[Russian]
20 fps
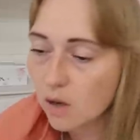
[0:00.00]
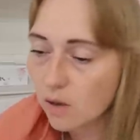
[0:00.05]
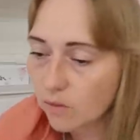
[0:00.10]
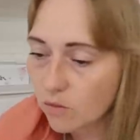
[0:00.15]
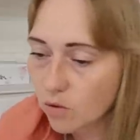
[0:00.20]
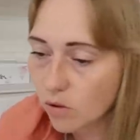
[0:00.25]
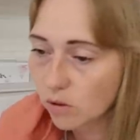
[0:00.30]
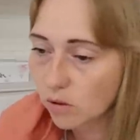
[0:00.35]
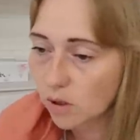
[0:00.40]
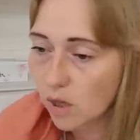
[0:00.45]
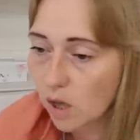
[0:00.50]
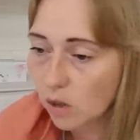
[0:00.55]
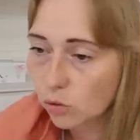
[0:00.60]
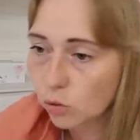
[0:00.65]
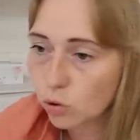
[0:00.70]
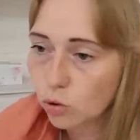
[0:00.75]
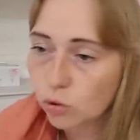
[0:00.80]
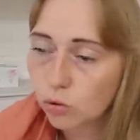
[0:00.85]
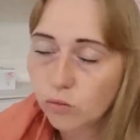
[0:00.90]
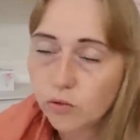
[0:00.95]
Вот. А
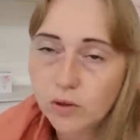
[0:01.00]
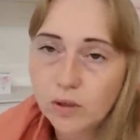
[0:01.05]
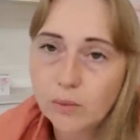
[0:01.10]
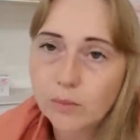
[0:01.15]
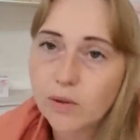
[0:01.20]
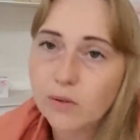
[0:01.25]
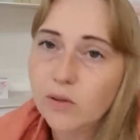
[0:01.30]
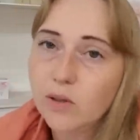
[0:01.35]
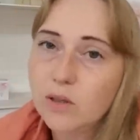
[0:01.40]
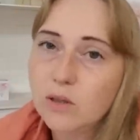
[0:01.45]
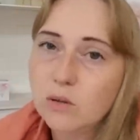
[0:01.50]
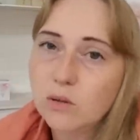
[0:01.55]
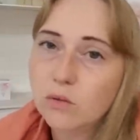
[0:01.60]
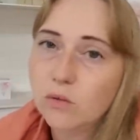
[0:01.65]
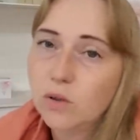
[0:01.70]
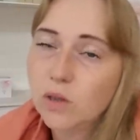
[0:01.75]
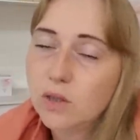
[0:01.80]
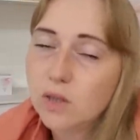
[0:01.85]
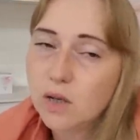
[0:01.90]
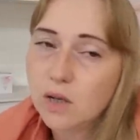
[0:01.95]
то, что вы там на видео
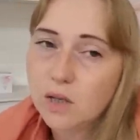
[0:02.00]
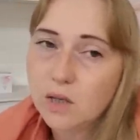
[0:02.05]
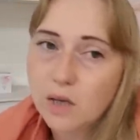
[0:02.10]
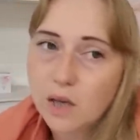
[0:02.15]
видели,